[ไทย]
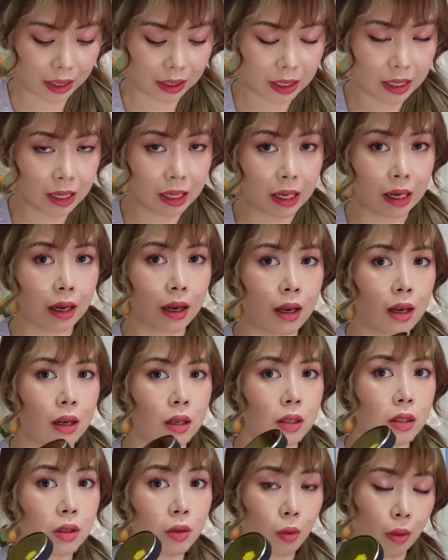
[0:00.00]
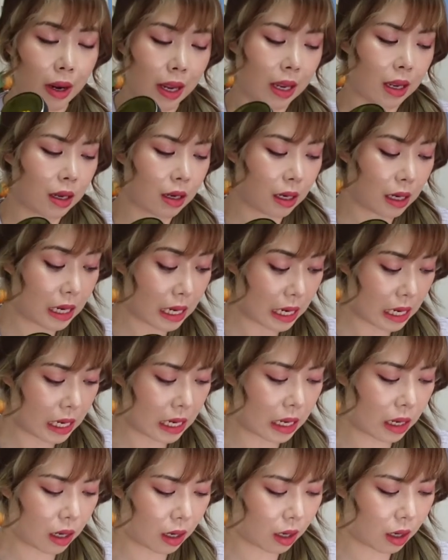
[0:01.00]
งที่สวยดี
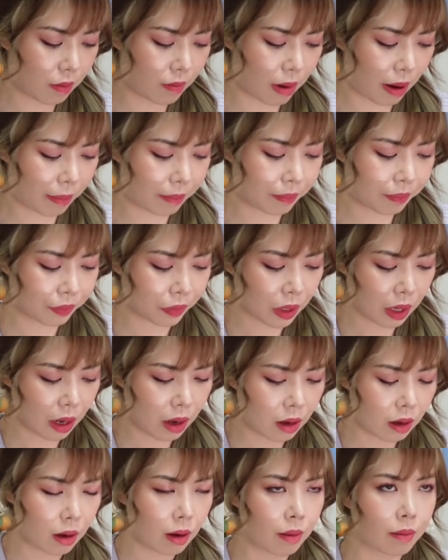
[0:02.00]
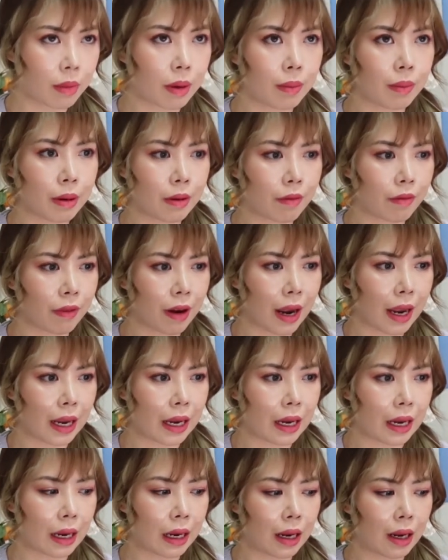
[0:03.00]
แบบ มันเป็นไฟ
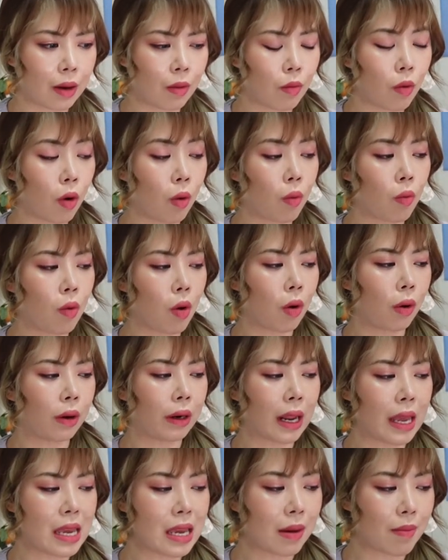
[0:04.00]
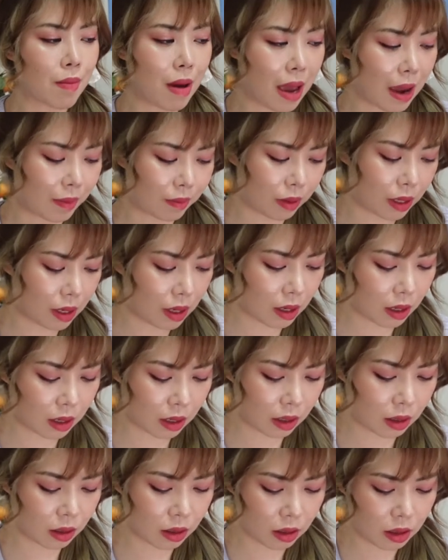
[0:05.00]
วงๆในอีกแบบที่
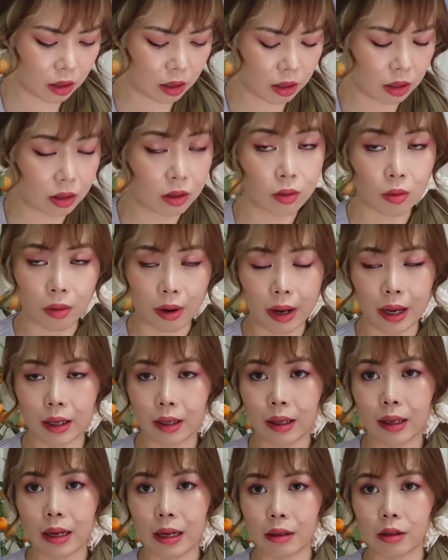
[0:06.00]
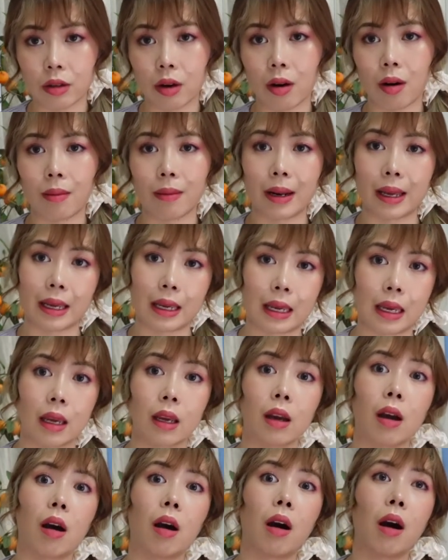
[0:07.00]
สวยที่แนทชอบอะไรอย่างนี้
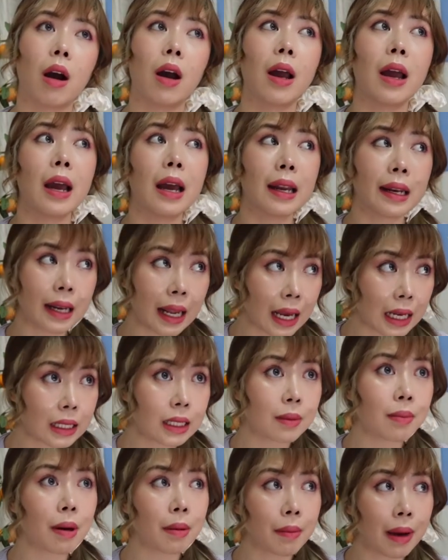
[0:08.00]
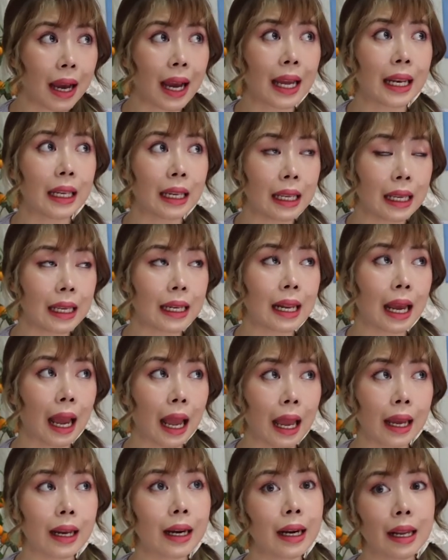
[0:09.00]
ก็น่าจะประมาณนี้นะ
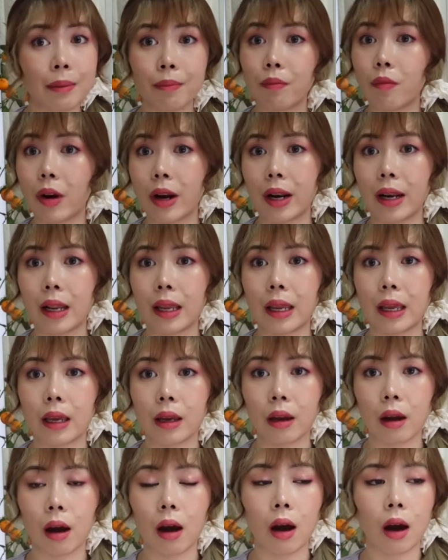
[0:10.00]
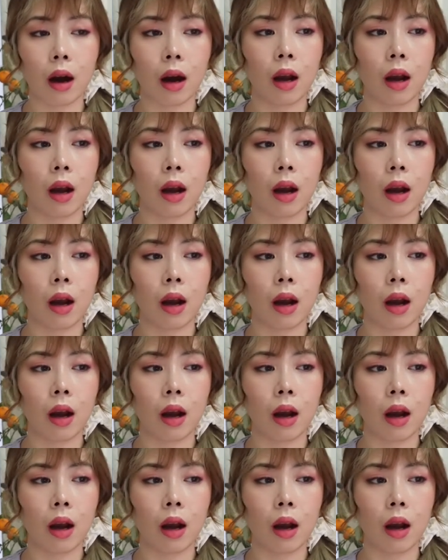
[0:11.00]
คะ คลิปวันนี้ก็